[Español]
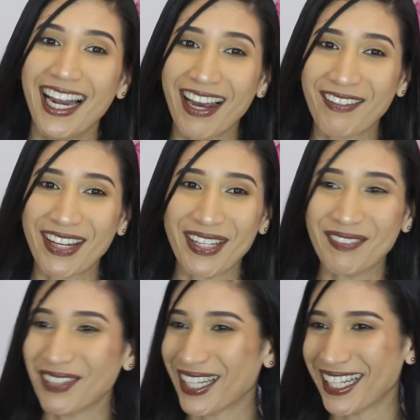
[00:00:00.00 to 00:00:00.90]
el agua
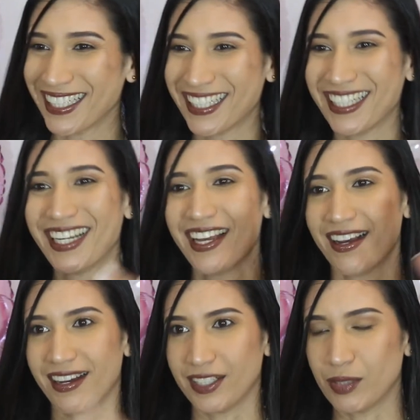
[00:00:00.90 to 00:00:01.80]
de moda dije,
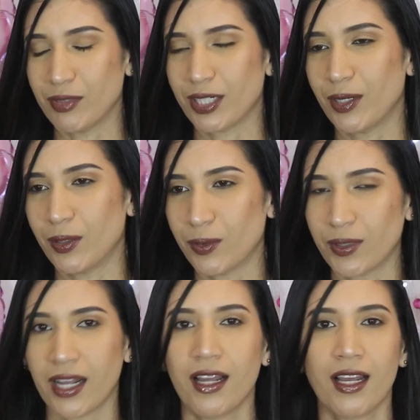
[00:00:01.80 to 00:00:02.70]
ay, mira qué
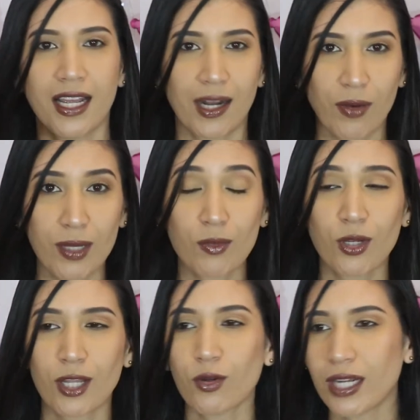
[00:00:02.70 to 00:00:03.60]
locura. El agua de
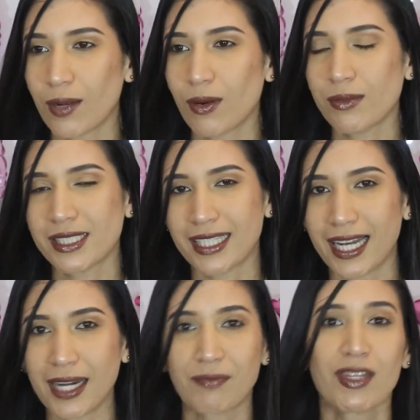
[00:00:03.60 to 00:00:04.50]
moda no, el agua micelar.